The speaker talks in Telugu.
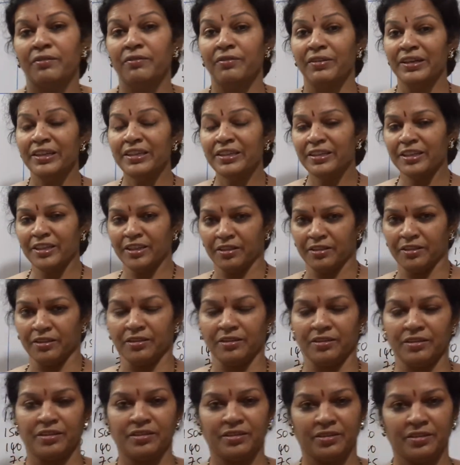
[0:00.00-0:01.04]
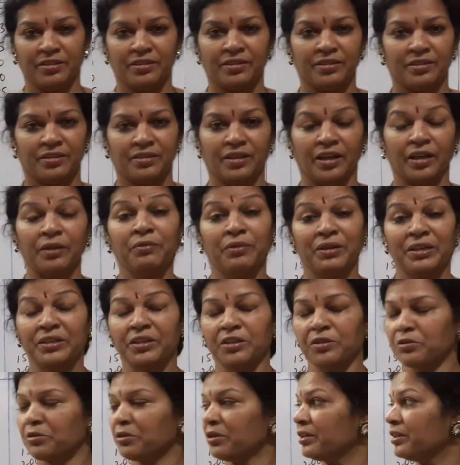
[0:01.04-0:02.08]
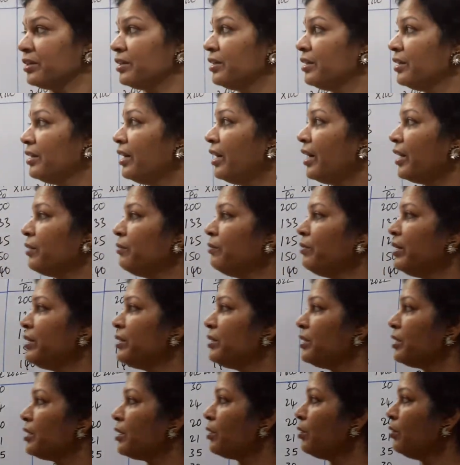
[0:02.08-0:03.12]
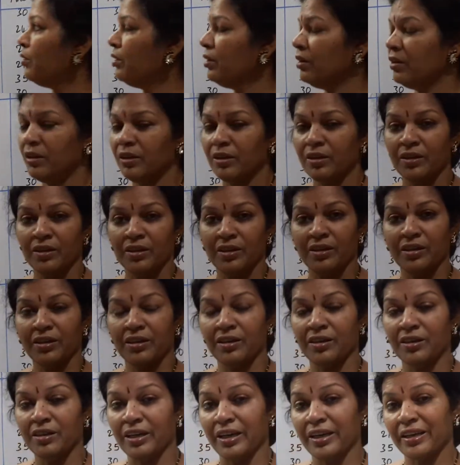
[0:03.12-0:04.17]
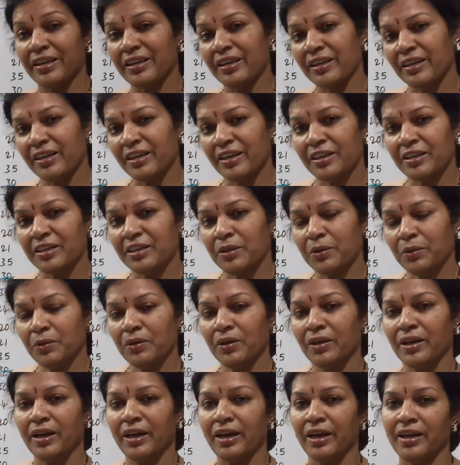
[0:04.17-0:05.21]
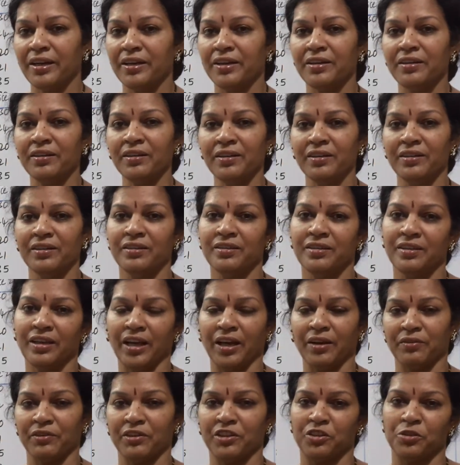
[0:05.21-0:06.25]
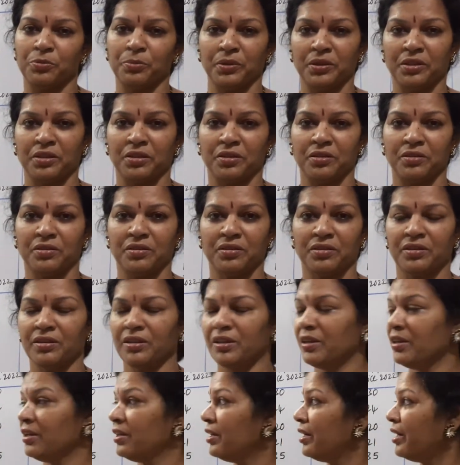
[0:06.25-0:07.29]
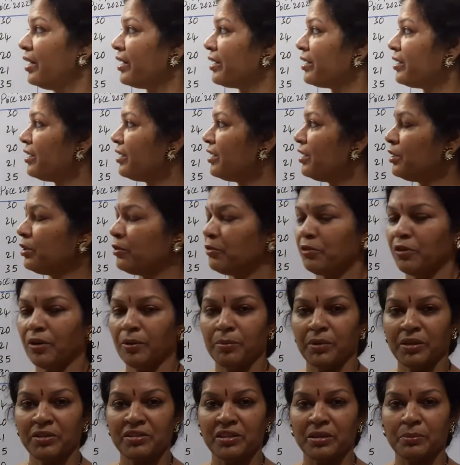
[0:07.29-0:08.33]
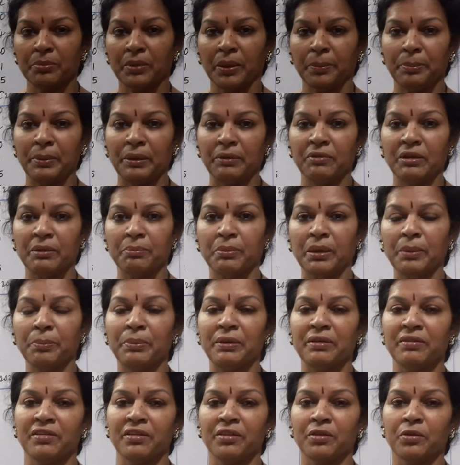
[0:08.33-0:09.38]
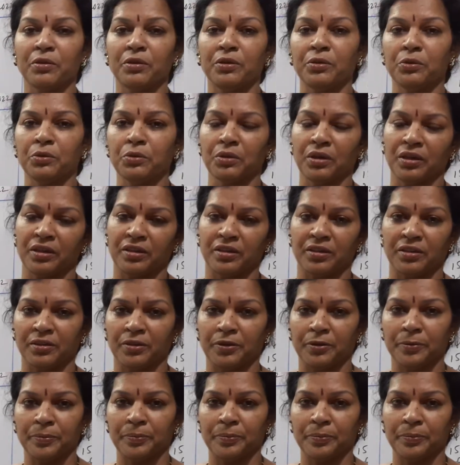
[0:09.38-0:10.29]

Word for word: వెయిటెడ్ అన్వెయిటెడ్ సారీ అన్వెయిటెడ్లో అగ్రిగేటివ్ అండ్ యావరేజ్ మెథడ్ అగ్రిగేటివ్ ఫామ్లో సిగ్మా పీ వన్ బై పీ జీరో ఇంటూ హండ్రెడ్